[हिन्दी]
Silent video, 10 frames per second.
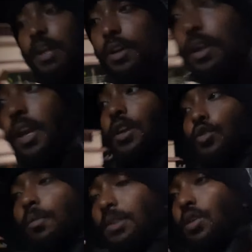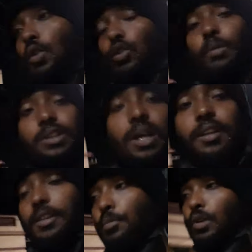एक एक रोल बचा हुआ था अभी चार
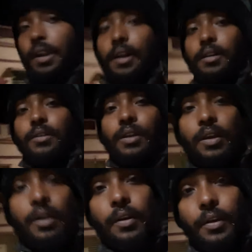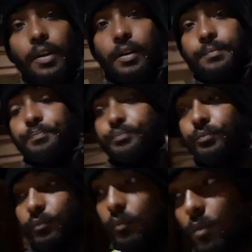दिन पुराना ठीक है
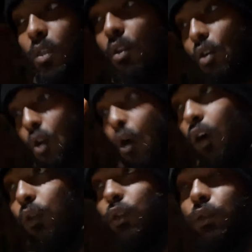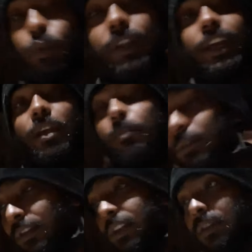और कुछ गुड्डे के
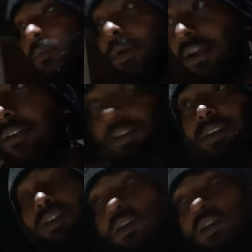बिस्किट के पैकेट थे